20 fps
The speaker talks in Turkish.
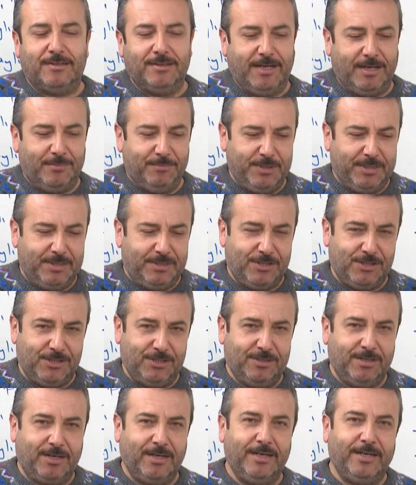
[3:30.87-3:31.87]
Yani bir
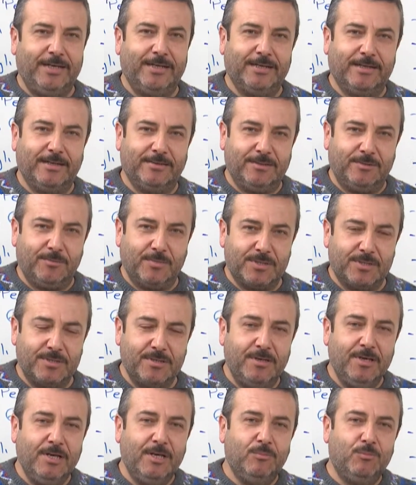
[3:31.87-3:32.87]
kişinin aileye
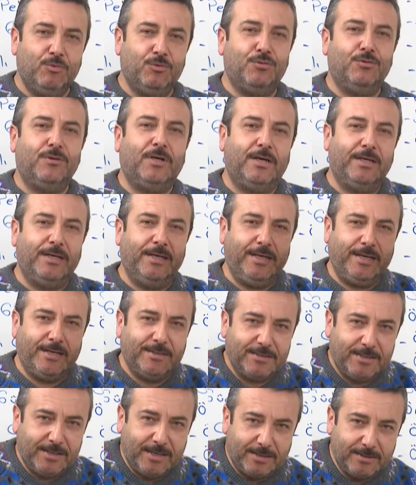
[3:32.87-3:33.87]
katılması bütün aileyi
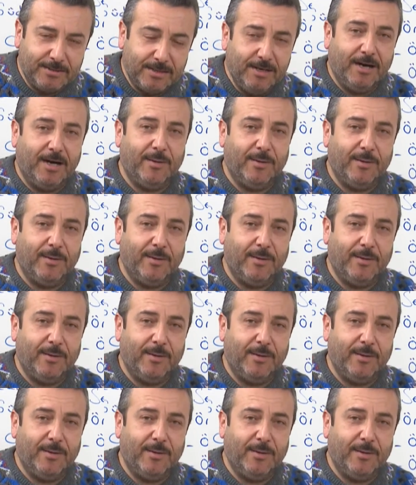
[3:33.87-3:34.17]
etkiler.